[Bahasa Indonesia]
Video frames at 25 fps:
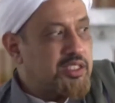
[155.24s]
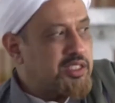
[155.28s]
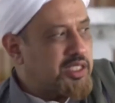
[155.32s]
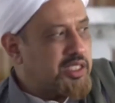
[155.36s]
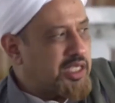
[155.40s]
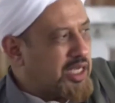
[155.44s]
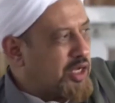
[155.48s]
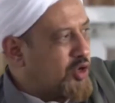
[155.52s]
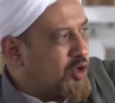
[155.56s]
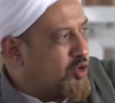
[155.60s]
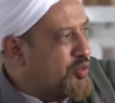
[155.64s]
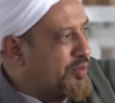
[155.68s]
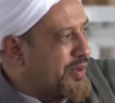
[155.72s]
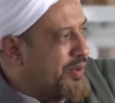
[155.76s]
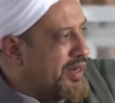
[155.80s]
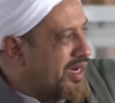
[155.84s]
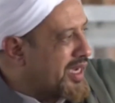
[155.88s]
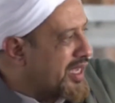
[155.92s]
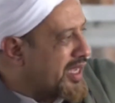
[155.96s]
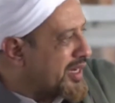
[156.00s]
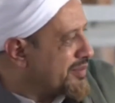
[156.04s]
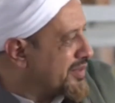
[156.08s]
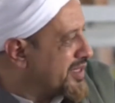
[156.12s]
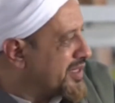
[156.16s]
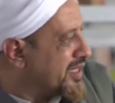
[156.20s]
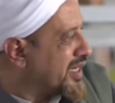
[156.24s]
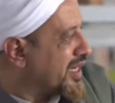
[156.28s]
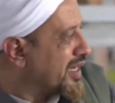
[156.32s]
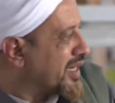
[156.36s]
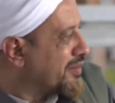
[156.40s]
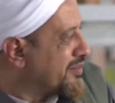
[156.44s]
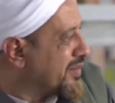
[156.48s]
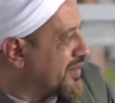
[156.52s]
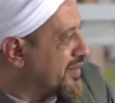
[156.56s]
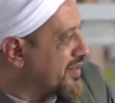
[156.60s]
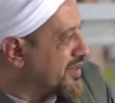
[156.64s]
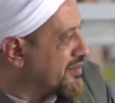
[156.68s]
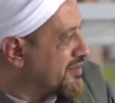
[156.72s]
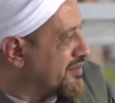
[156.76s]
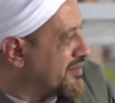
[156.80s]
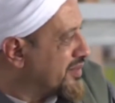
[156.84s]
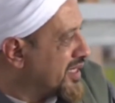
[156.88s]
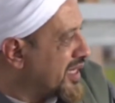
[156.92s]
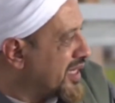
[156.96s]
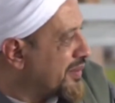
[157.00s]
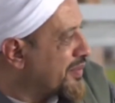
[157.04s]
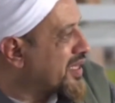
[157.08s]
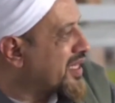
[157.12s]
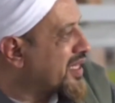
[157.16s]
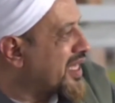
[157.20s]
Sena Abu Bakar
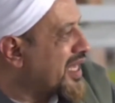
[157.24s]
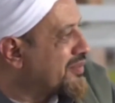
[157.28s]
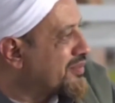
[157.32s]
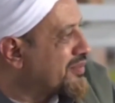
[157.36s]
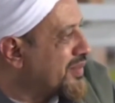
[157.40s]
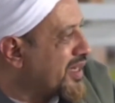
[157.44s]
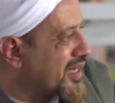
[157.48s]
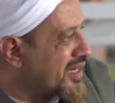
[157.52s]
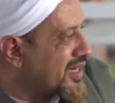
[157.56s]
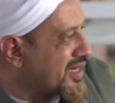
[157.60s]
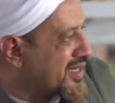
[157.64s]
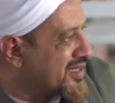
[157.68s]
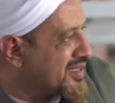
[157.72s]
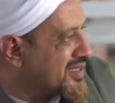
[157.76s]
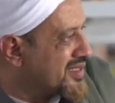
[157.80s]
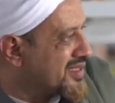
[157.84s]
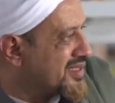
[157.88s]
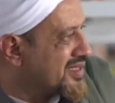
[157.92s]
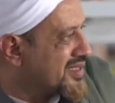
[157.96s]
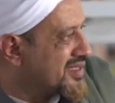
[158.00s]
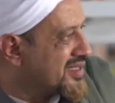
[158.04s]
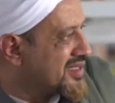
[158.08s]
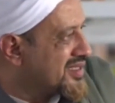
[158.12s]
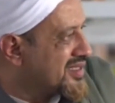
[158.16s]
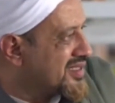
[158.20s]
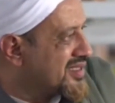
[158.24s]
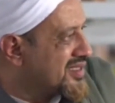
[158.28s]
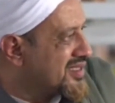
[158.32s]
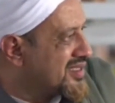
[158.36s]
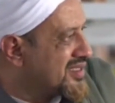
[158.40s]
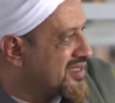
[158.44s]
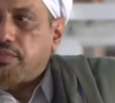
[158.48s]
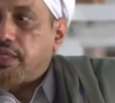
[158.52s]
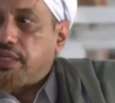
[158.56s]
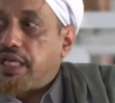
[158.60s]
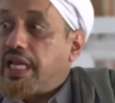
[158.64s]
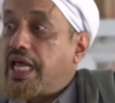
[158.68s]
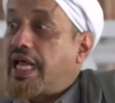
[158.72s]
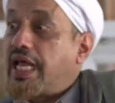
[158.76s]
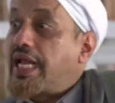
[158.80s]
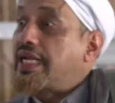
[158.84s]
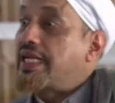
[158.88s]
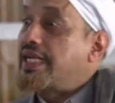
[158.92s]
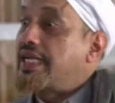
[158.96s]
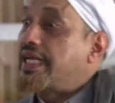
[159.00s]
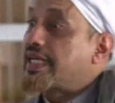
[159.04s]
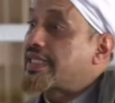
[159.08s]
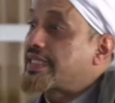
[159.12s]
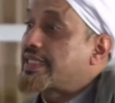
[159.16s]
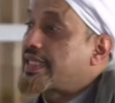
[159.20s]
mendapat kabar
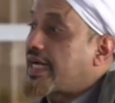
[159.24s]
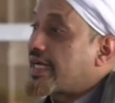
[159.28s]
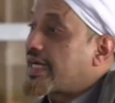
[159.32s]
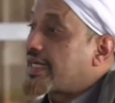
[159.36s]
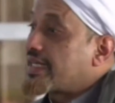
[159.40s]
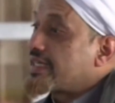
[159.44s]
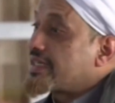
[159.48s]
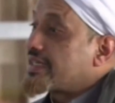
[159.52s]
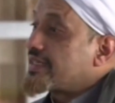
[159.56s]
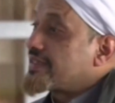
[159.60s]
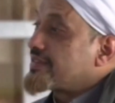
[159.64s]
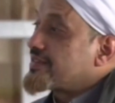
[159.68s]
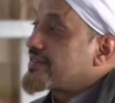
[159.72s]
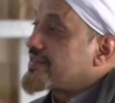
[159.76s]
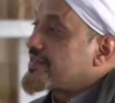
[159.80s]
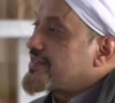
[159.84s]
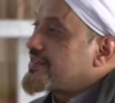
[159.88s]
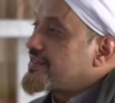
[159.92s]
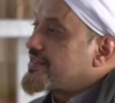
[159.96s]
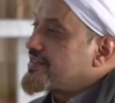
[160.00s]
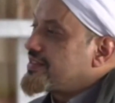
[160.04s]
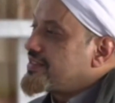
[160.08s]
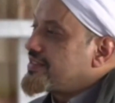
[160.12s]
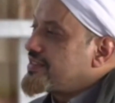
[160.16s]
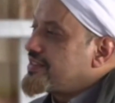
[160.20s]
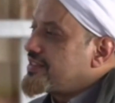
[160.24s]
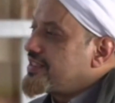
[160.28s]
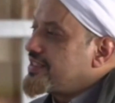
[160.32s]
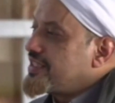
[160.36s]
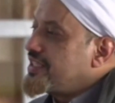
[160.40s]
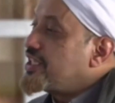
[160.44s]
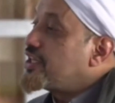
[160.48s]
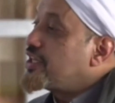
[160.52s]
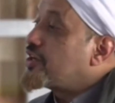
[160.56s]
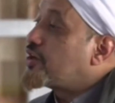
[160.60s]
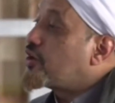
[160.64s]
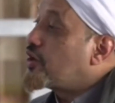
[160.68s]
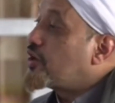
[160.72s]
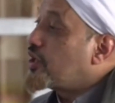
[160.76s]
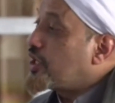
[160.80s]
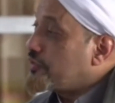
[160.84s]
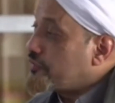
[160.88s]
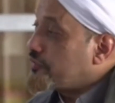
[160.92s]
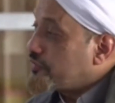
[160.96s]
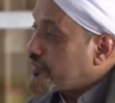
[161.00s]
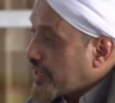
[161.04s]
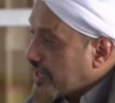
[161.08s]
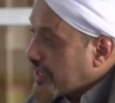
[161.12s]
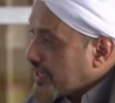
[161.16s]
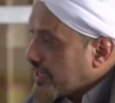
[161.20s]
Bilal datang ini
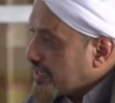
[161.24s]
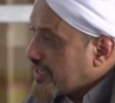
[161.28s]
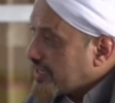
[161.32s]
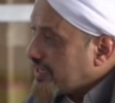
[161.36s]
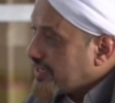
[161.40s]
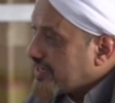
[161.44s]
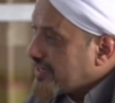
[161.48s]
khalifah